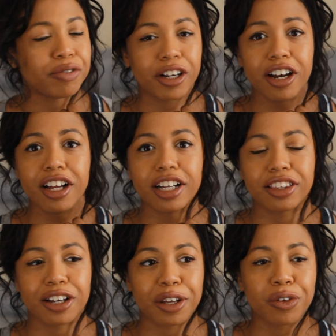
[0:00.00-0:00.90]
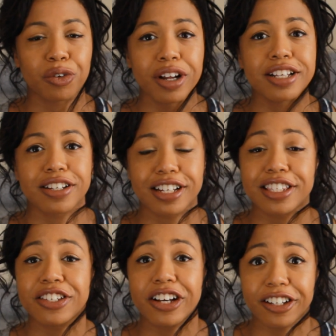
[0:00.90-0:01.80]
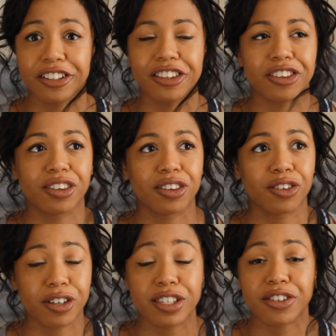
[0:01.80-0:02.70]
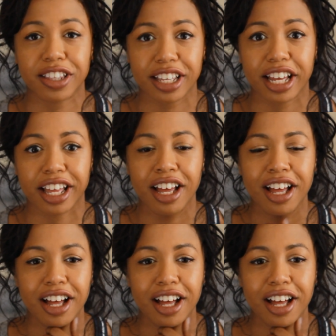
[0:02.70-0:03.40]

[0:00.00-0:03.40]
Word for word: 分からなかったけどとりあえず熱あると気づいて